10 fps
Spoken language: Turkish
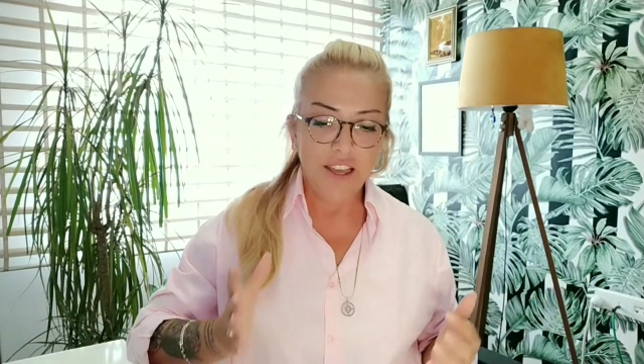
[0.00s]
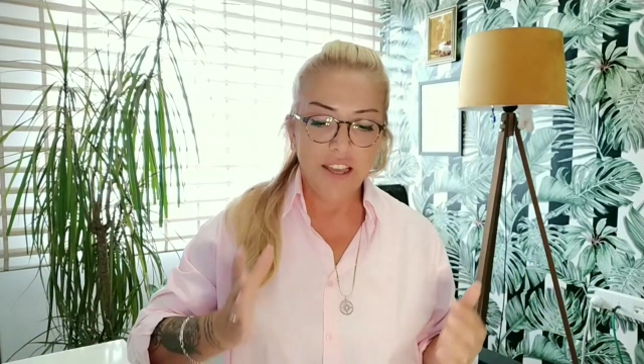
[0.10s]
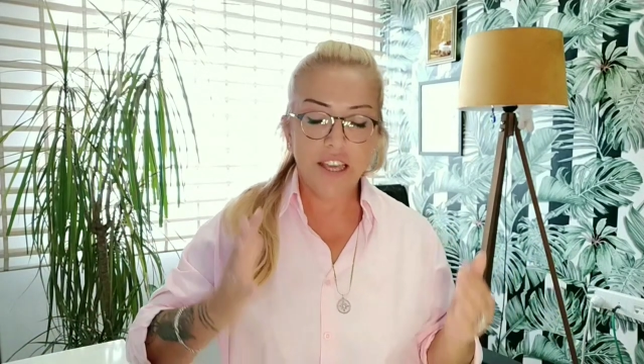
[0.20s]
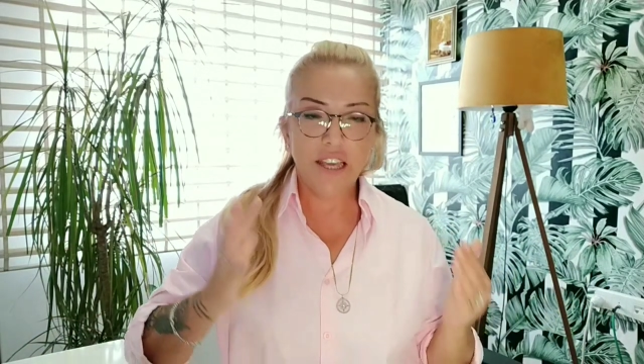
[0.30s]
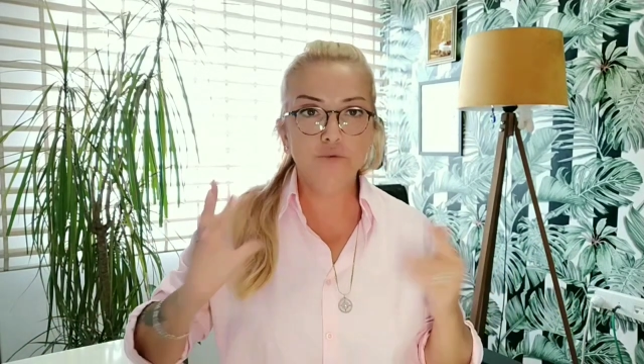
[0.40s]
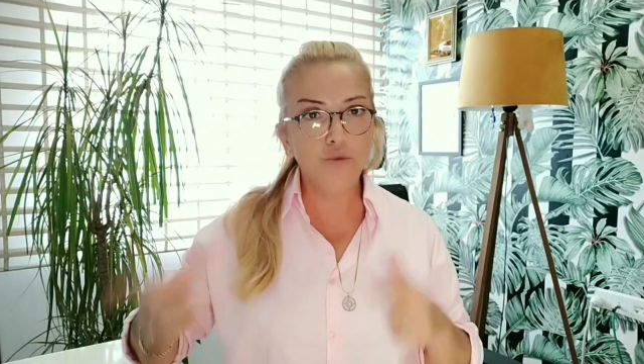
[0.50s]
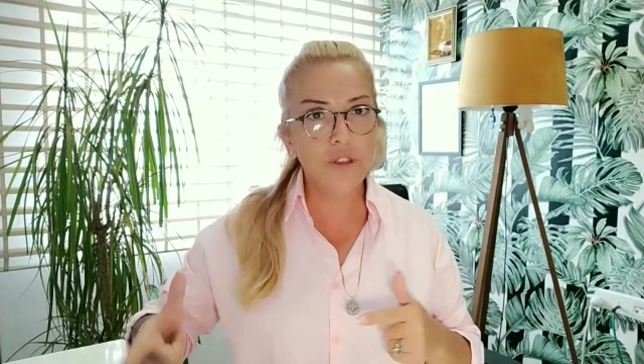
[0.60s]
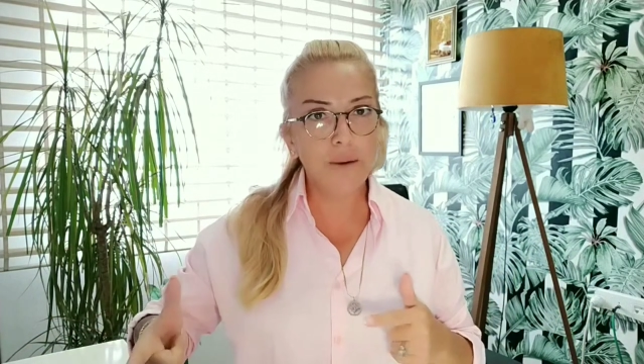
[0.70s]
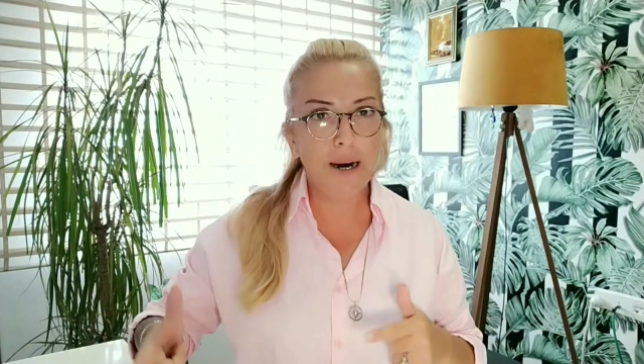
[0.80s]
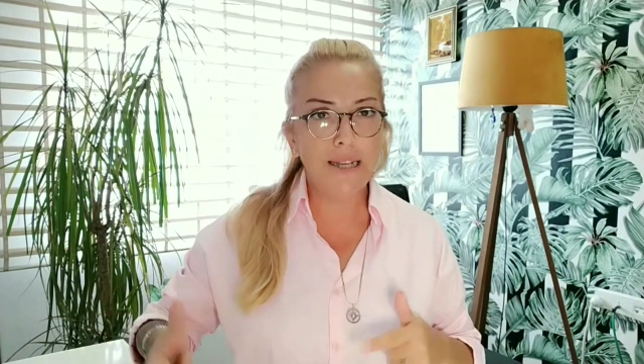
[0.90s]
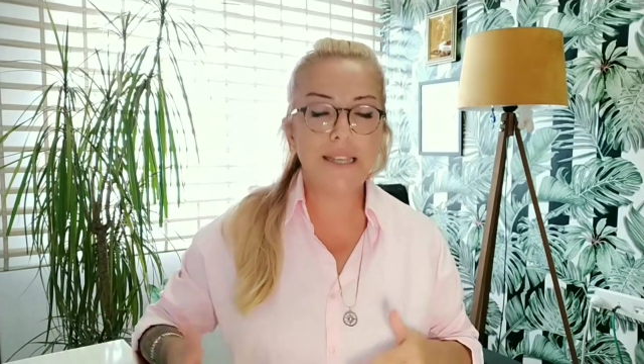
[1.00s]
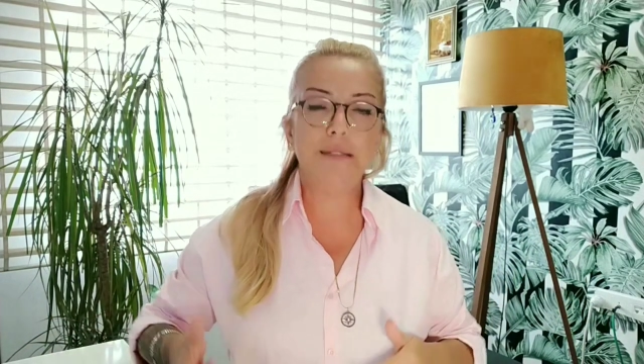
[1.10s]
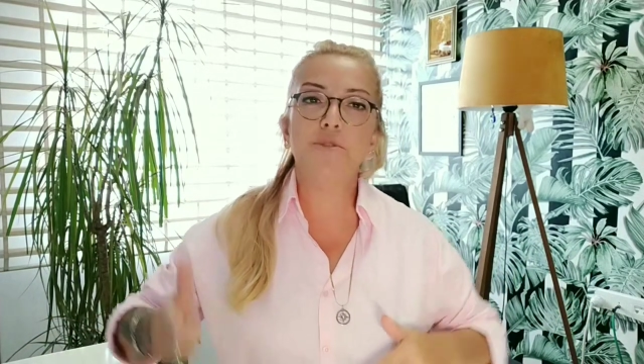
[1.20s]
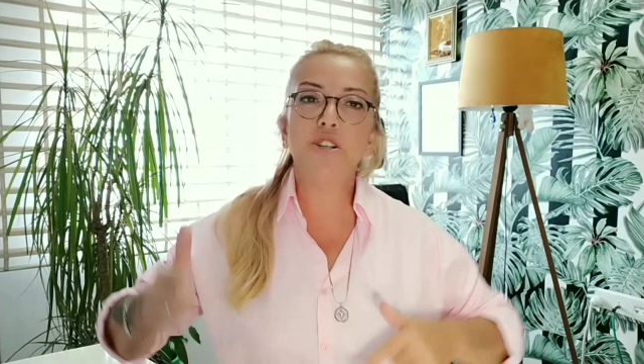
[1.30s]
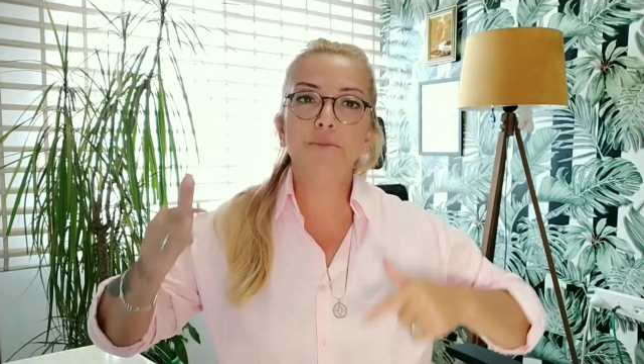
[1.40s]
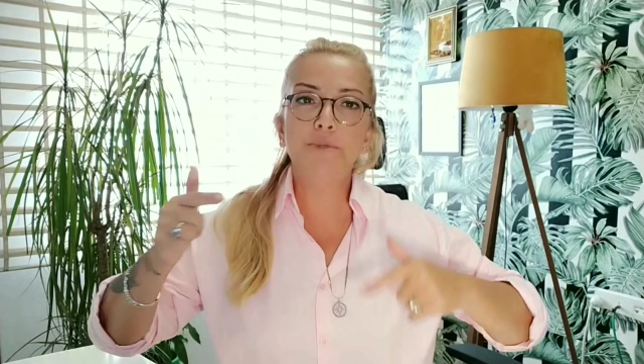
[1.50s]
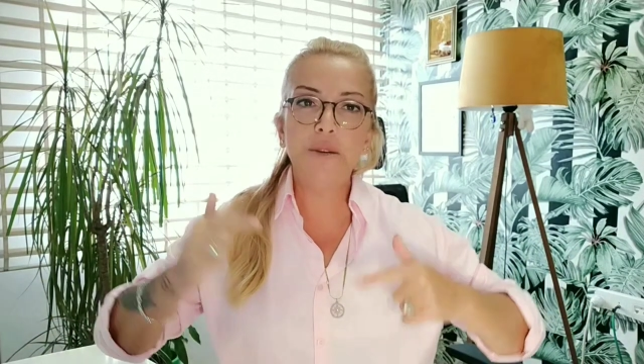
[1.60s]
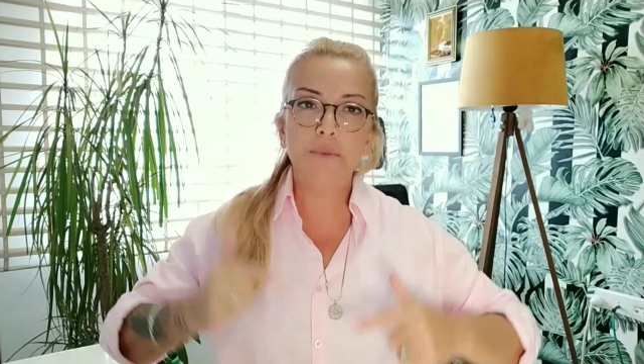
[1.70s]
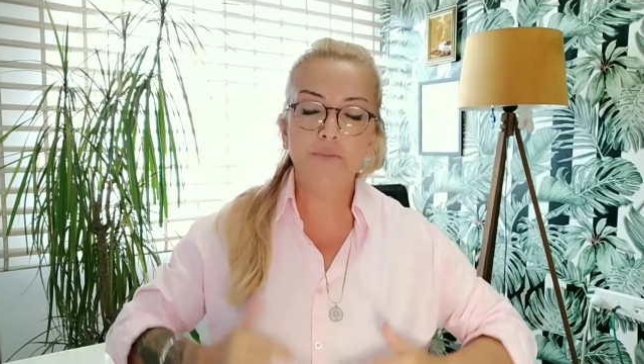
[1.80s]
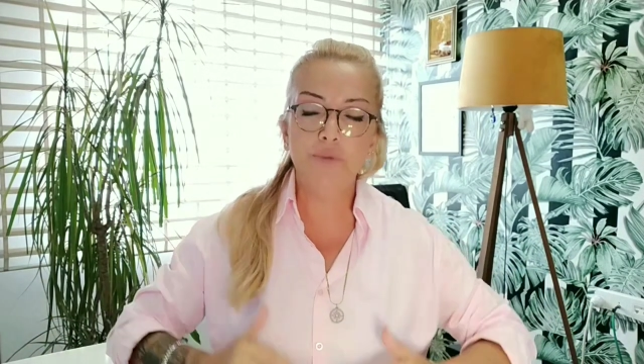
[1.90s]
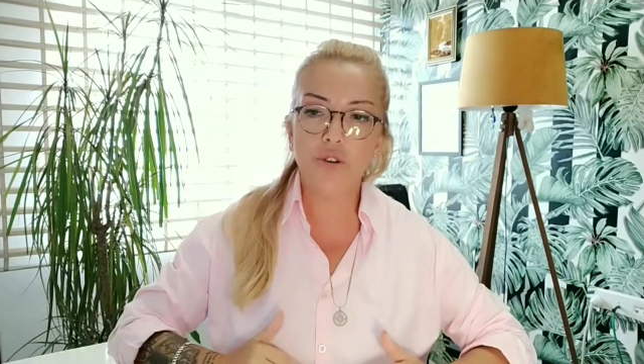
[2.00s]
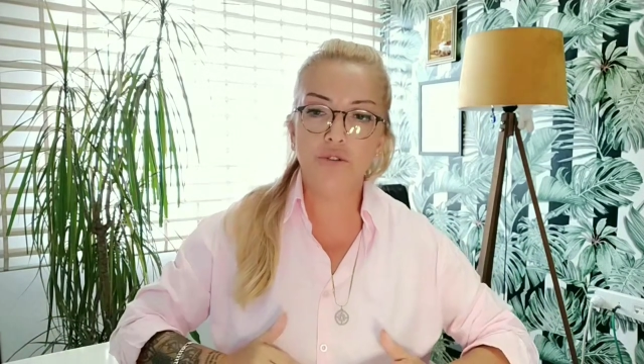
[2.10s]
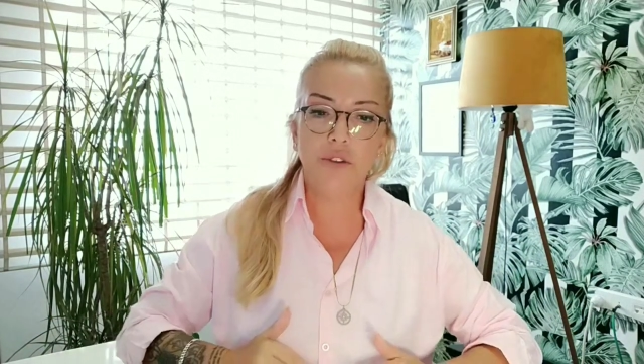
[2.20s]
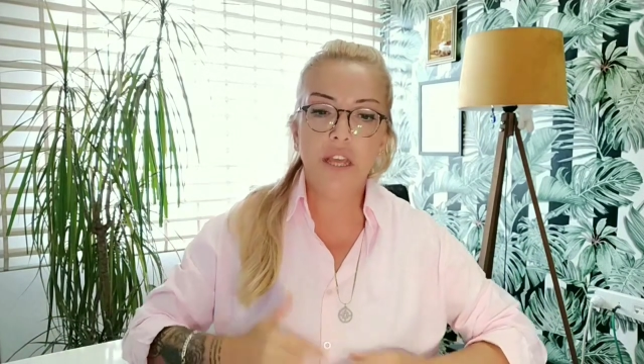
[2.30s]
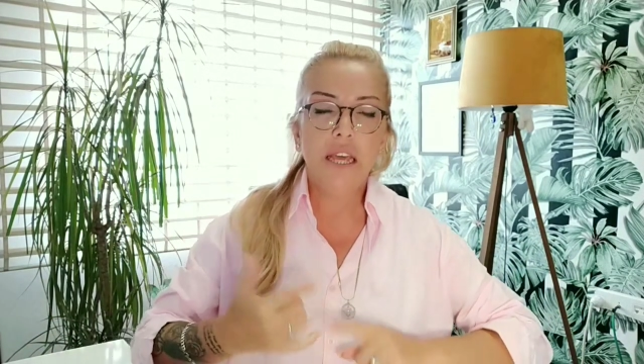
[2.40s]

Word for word: E, dün de bahsetmiştim. Şimdi bugün